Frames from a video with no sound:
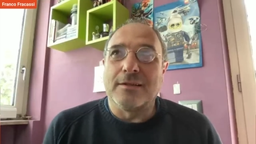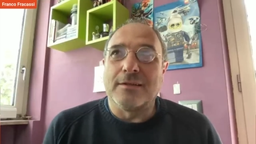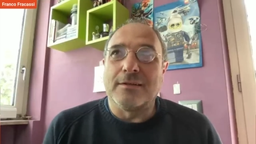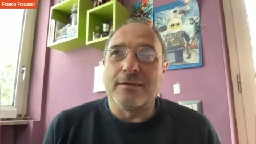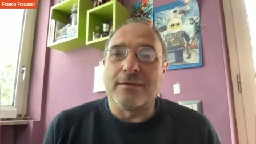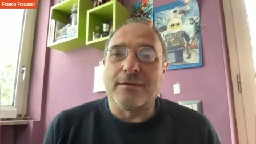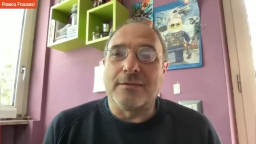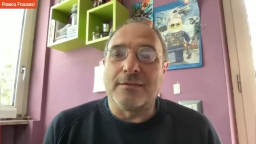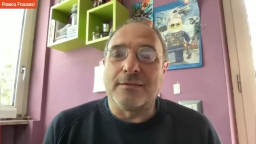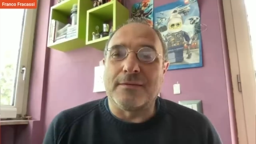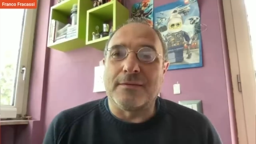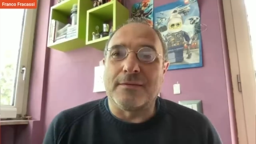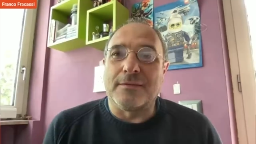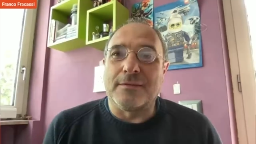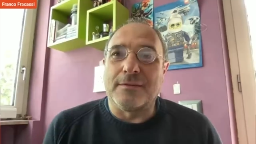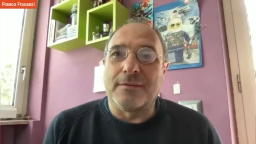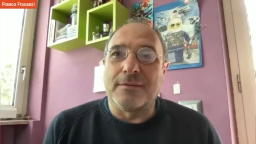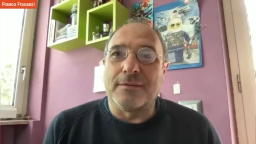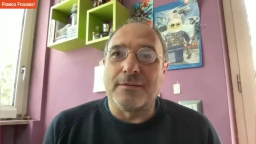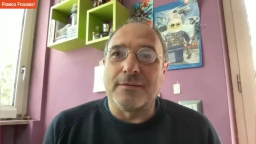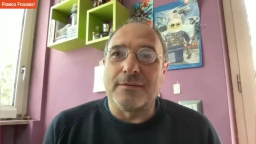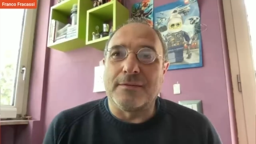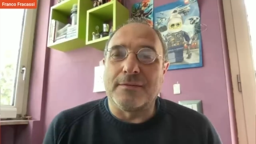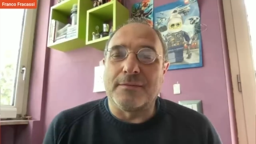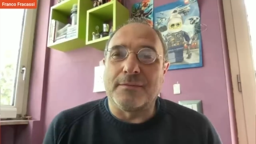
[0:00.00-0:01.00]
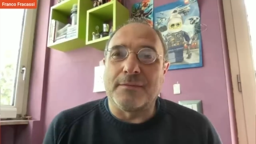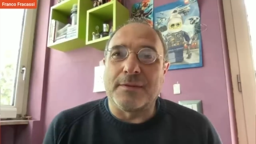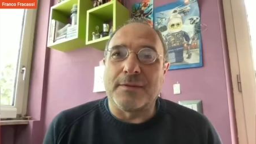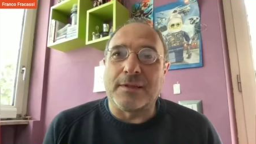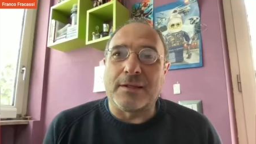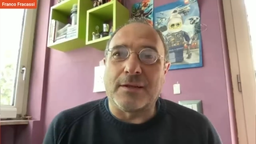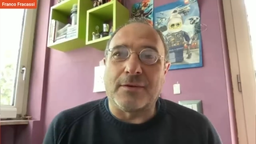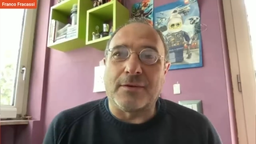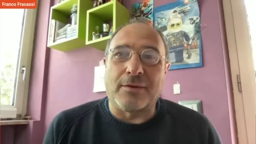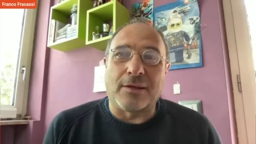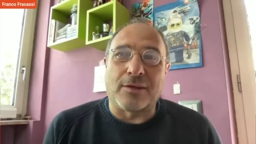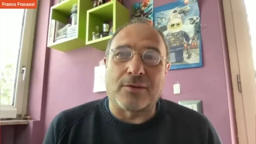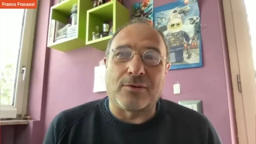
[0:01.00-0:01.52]
eh,
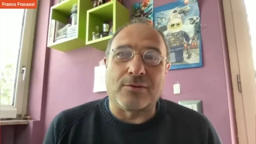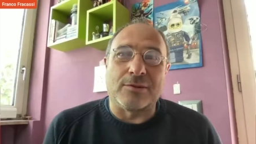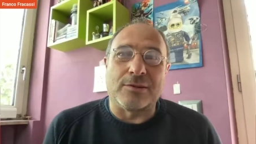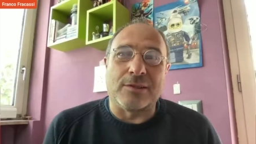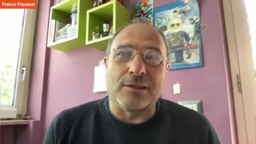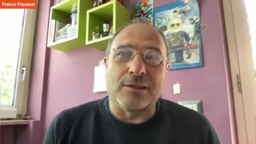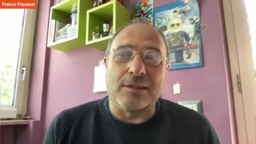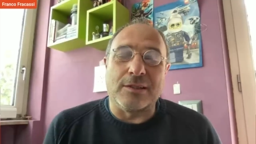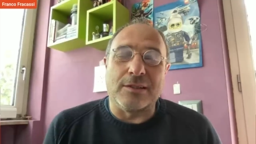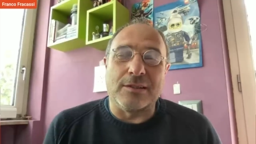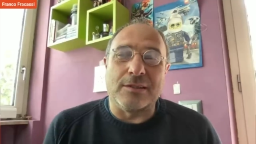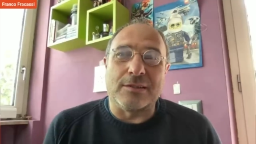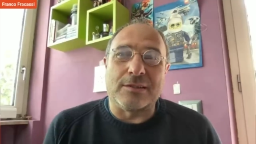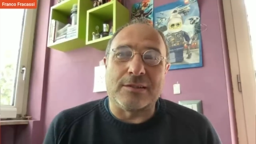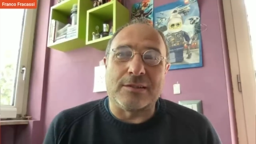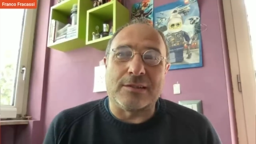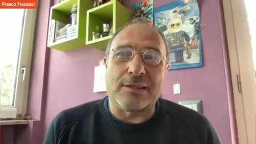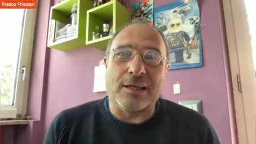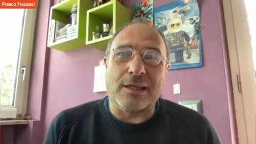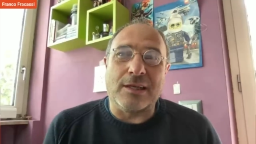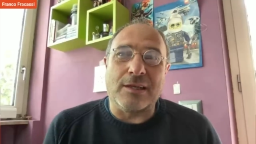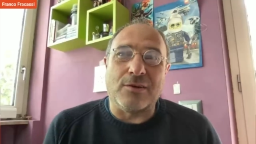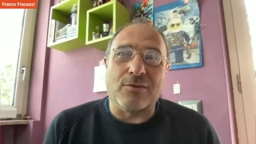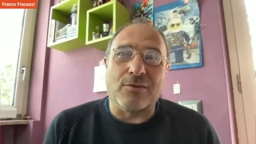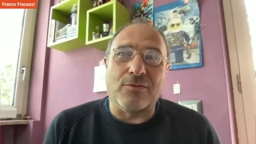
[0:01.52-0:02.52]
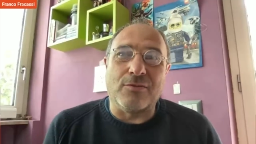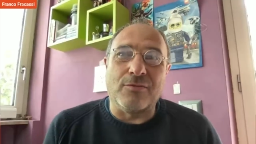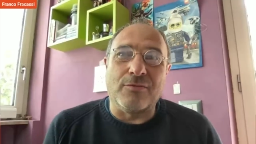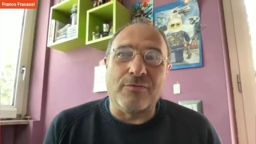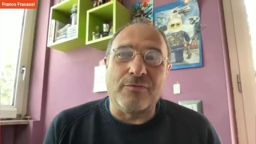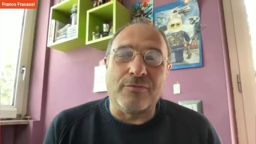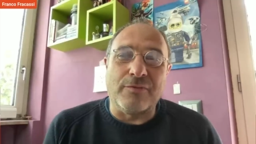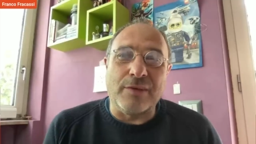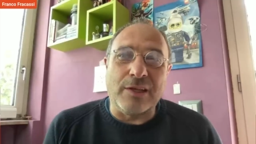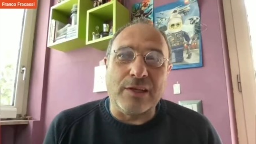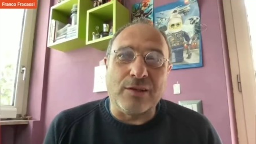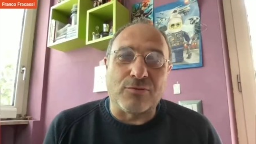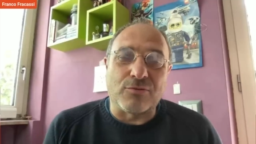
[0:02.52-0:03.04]
mettiamola così, se
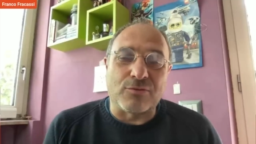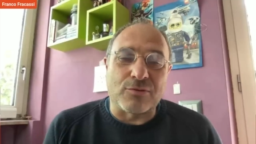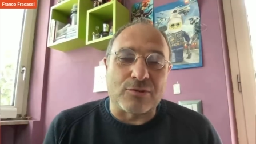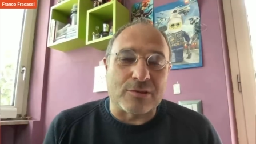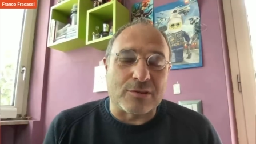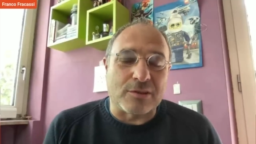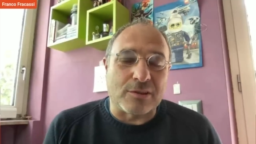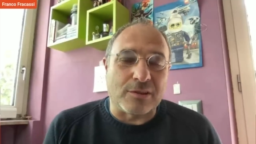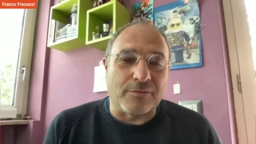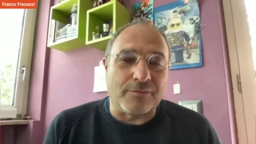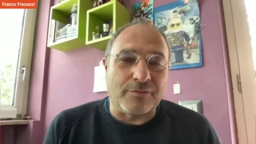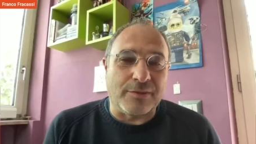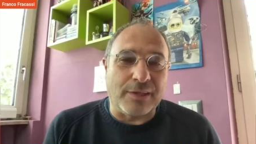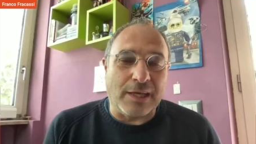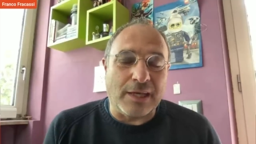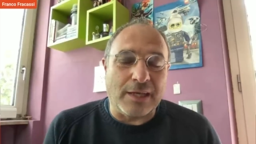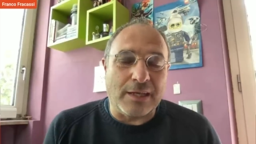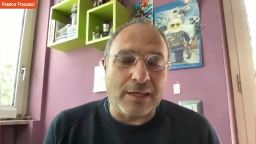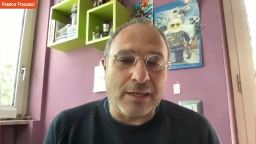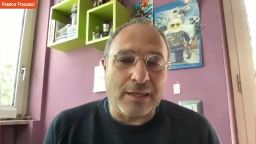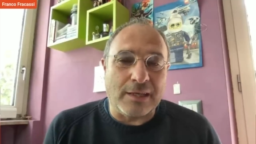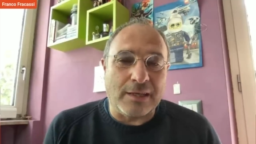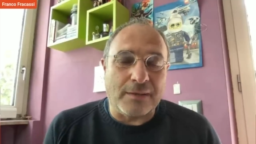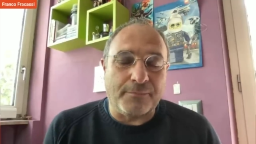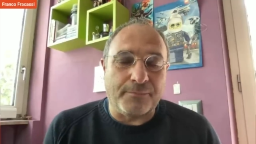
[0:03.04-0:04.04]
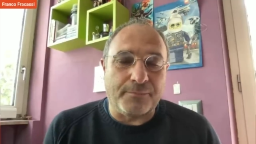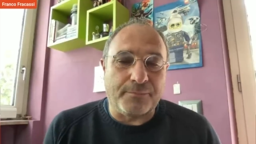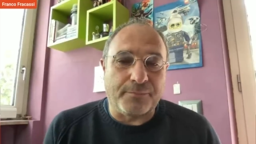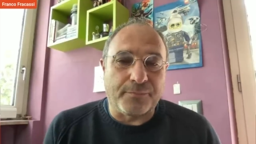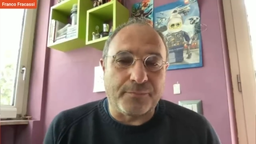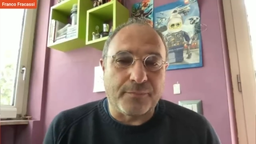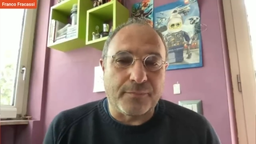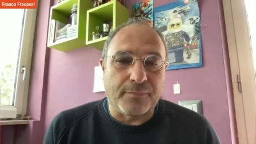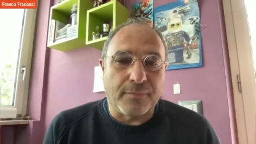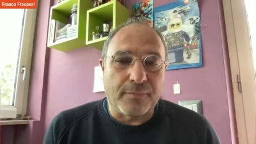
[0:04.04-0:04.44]
un virus viene